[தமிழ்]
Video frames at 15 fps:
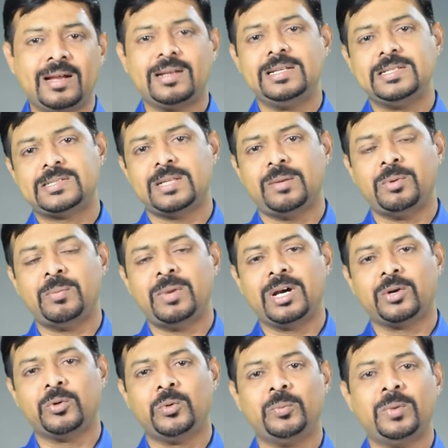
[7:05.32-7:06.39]
அக்னி
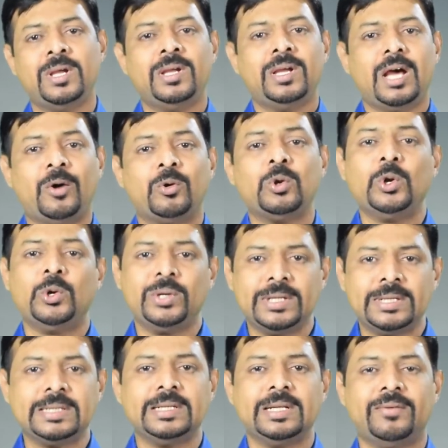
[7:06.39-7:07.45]
ஸ்தம்பமாகவும் அவர்களோடு
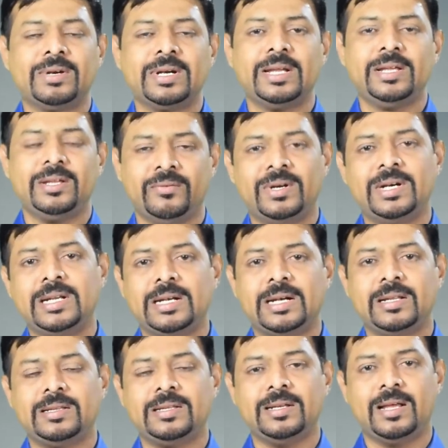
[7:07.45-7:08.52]
இருந்து அவர்களை
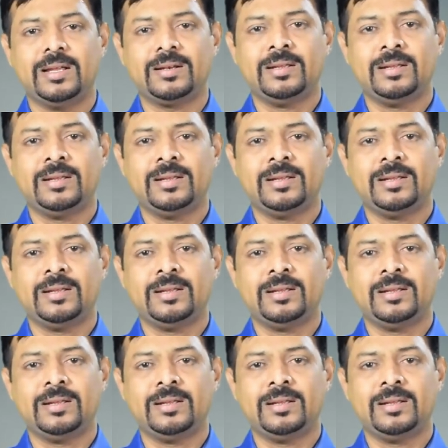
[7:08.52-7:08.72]
வழிநடத்தினார்